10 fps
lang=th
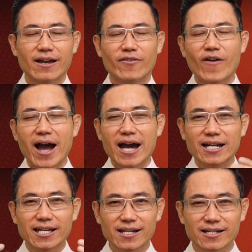ฟัง
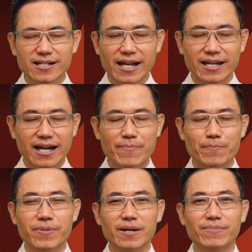เรื่อยๆนะครับ
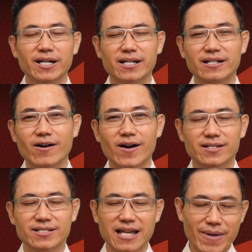เพลินๆก็
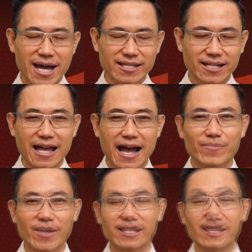สามารถติดตามได้
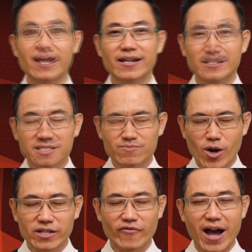ที่
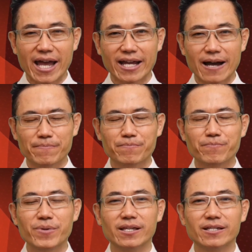Spotify ครับ
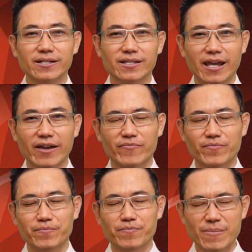พี่ชื่อเจฟ
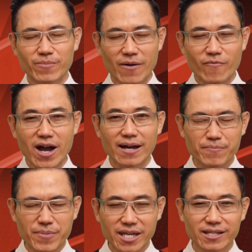พิมพ์คาว่า
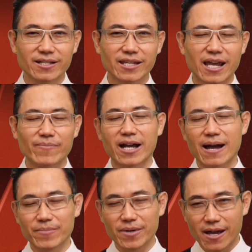พี่ชื่อเจฟนะครับ
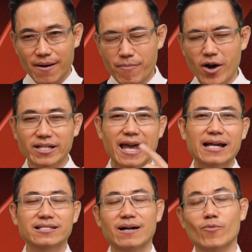พอดแคสต์
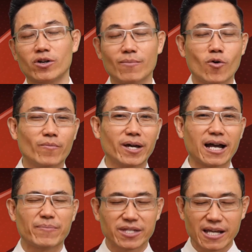ทั้งหมดของผมนะครับ
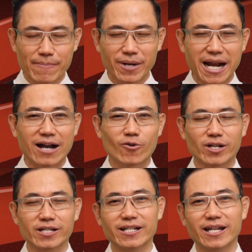จะปรากฏ
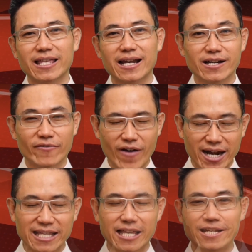ขึ้นให้ท่านเลือกฟังได้
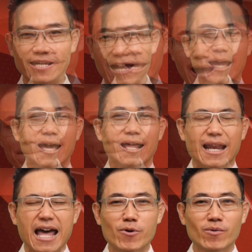ทันทีครับ แล้ว
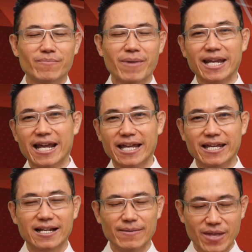พบกันใหม่ในค
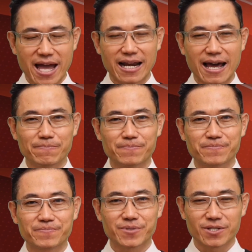ลิปหน้าครับ
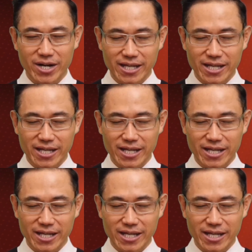สวัสดีค